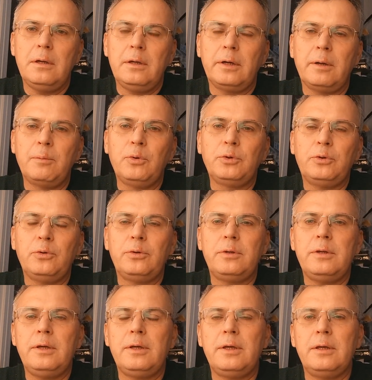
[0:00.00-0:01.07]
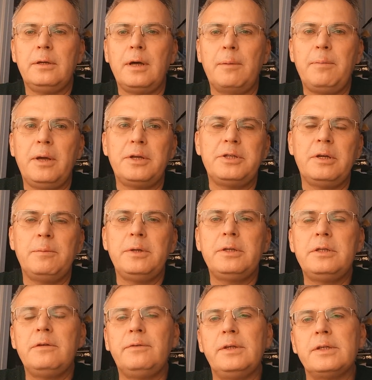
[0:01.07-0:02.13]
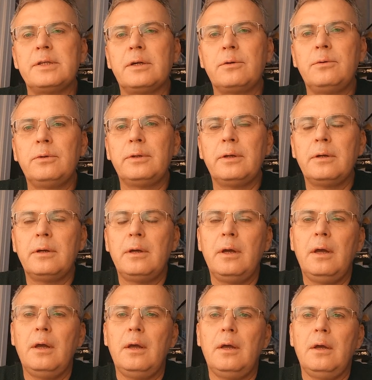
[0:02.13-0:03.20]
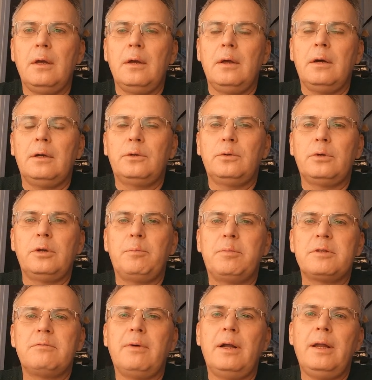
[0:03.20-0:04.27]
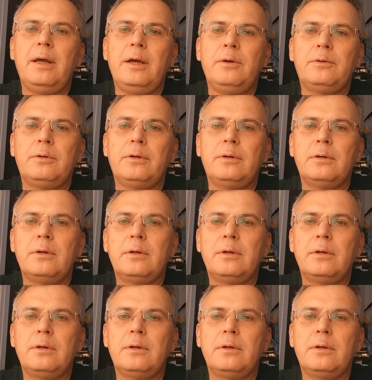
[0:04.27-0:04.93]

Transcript: и работают некие, опять же, объективные законы, которые позволяют